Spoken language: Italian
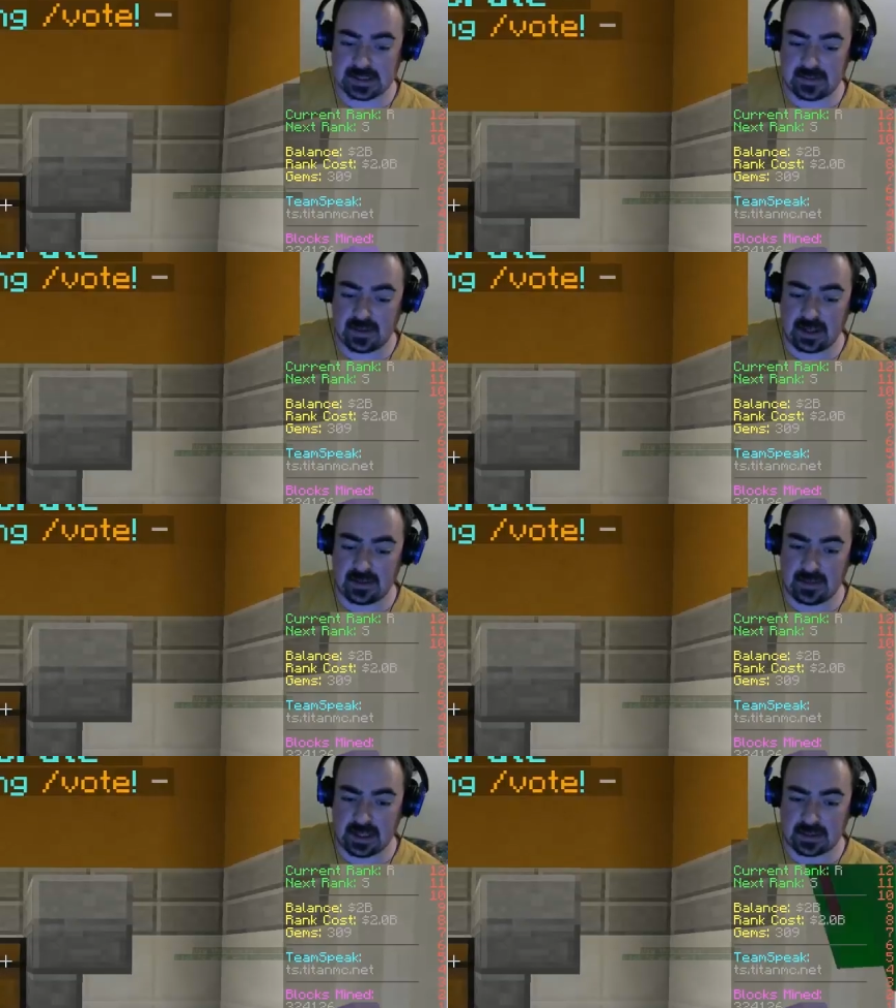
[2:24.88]

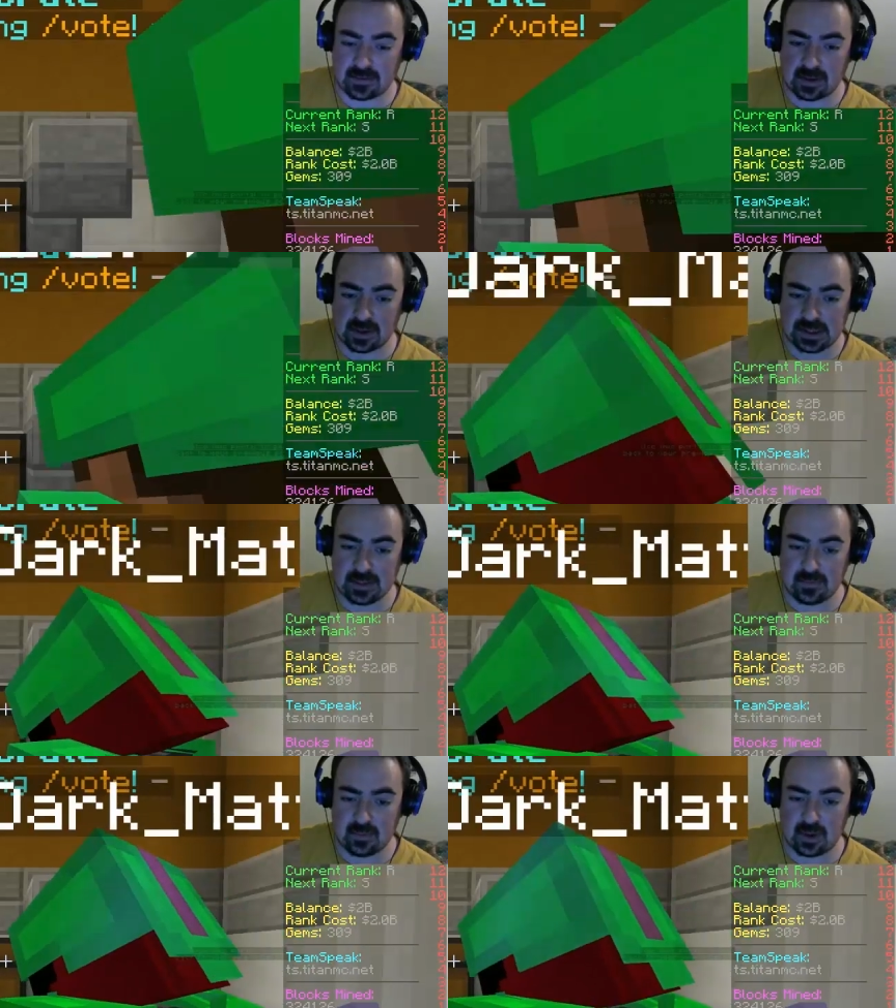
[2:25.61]
Finalmente qualcosa
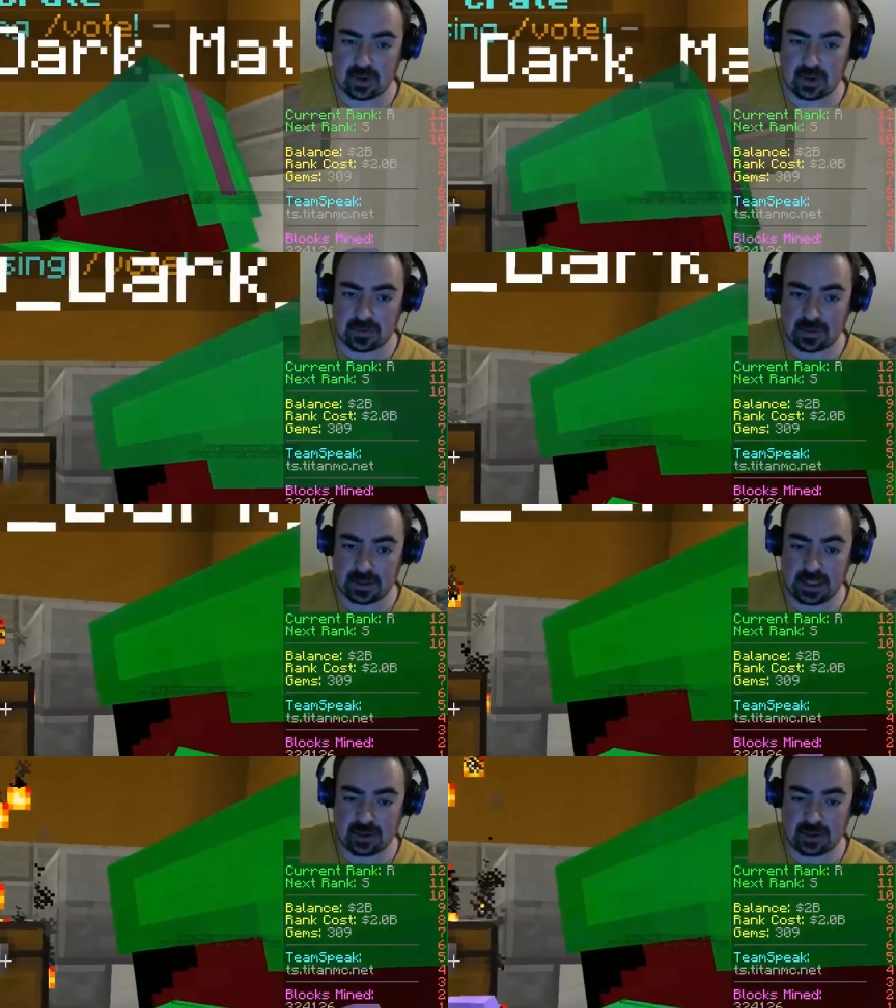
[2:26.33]
di buono da qua dentro